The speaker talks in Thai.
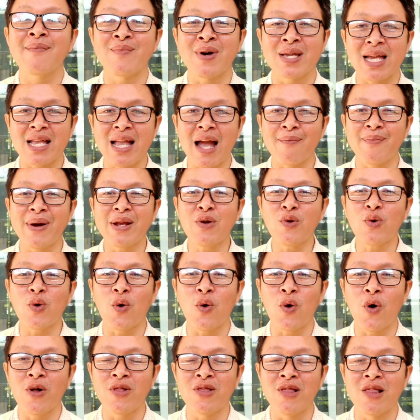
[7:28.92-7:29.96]
มันจะทำให้ทุก
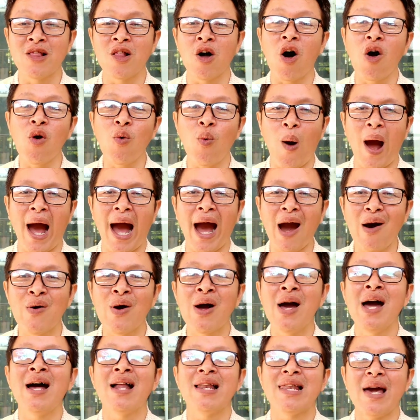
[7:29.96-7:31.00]
คนร้องว้าว
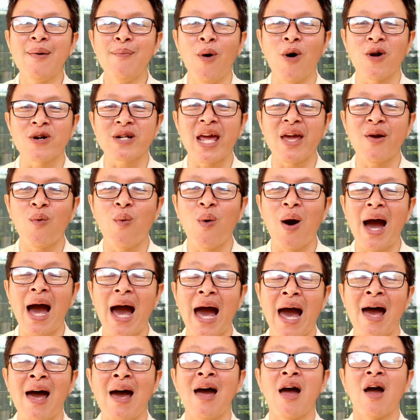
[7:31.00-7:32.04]
และบอกได้ว่า
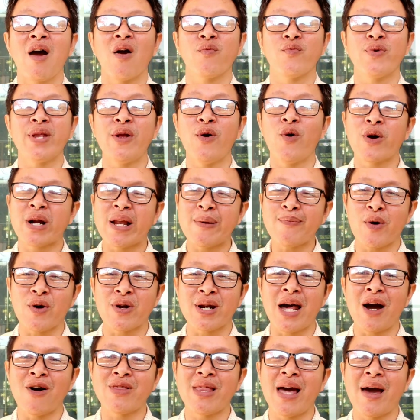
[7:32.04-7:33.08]
วิดีโอคลิปขอ
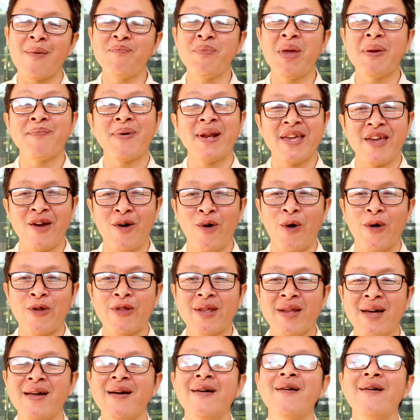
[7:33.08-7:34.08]
งเรานั้นมีประโยชน์